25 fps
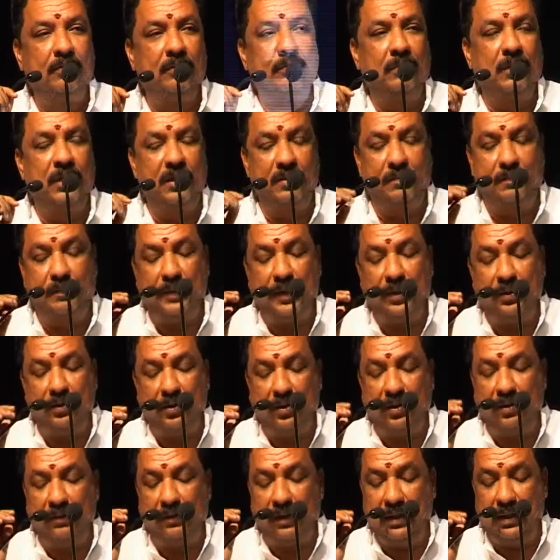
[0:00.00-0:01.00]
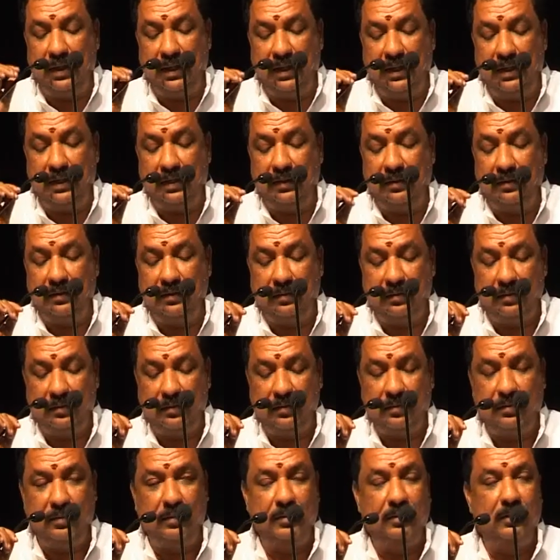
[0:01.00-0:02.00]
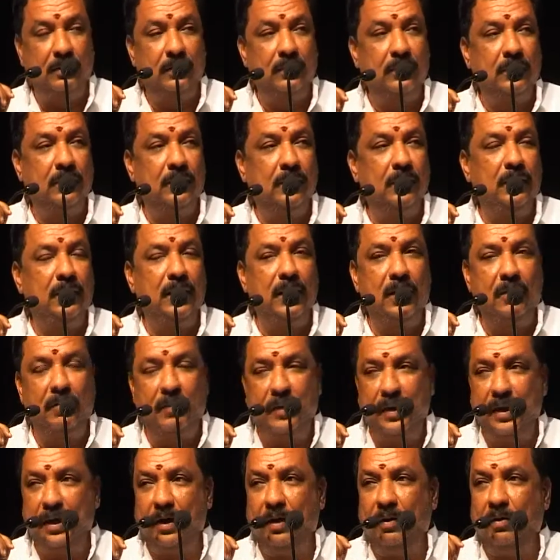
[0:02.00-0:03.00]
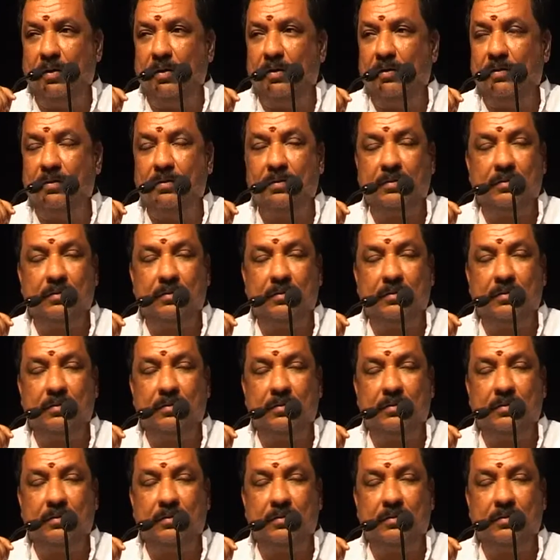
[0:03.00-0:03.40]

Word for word: మరి పంతొమ్మిది వందల ఎనభై ఏడులో